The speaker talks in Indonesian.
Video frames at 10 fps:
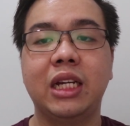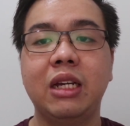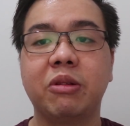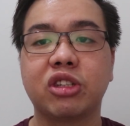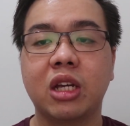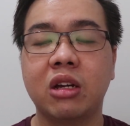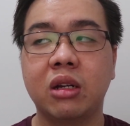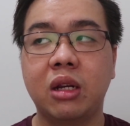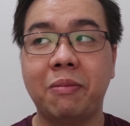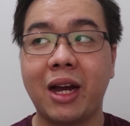Jadi
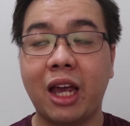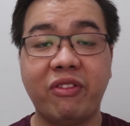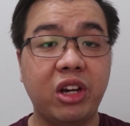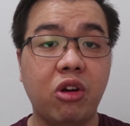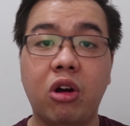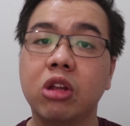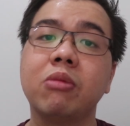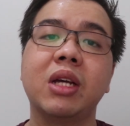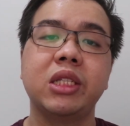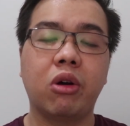maksudnya dipakai video
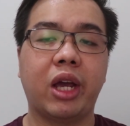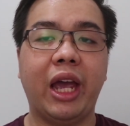call itu masih oke.